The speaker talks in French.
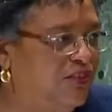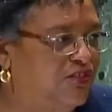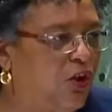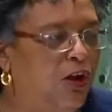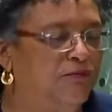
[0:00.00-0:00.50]
en
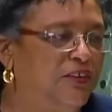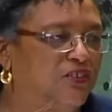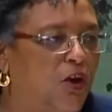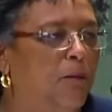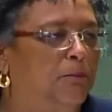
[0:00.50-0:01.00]
première
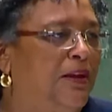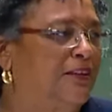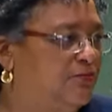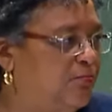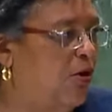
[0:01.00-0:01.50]
ligne
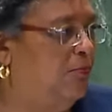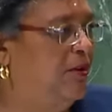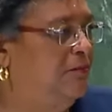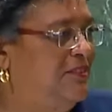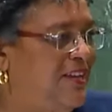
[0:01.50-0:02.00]

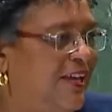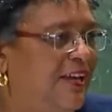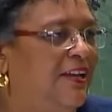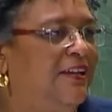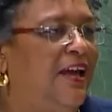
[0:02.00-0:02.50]
pour essayer de
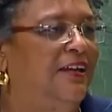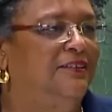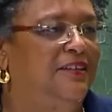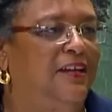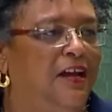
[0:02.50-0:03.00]
régler ce
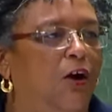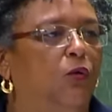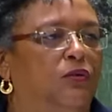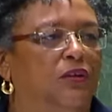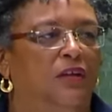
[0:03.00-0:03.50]
problème
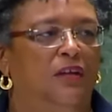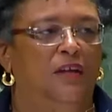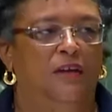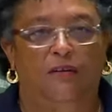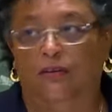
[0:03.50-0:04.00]

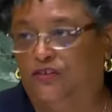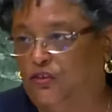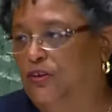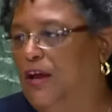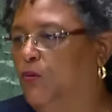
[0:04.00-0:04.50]
complexe
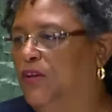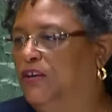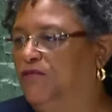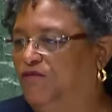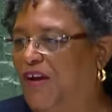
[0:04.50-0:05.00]
jour
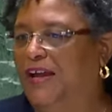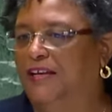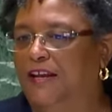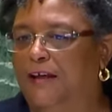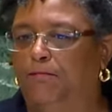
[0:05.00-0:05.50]
après
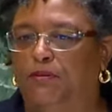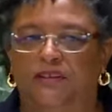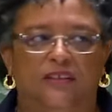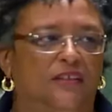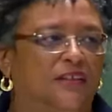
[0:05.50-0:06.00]
jour,
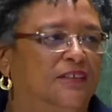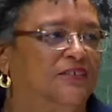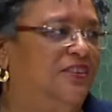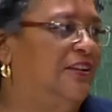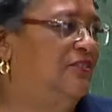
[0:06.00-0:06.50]

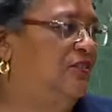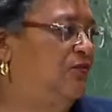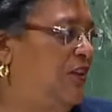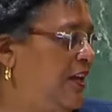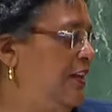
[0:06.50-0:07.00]
pour que l'on
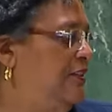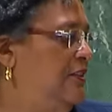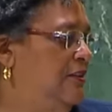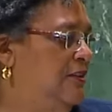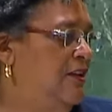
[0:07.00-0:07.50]
trouve un
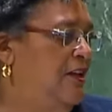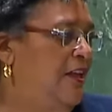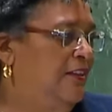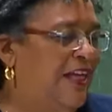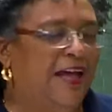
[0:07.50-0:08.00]
consensus
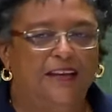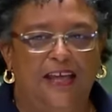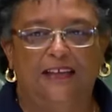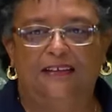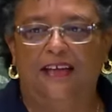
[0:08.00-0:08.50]
politique
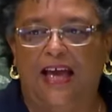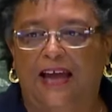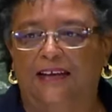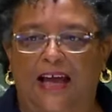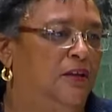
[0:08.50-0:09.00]
autour
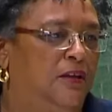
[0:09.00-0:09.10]
d'Haïti.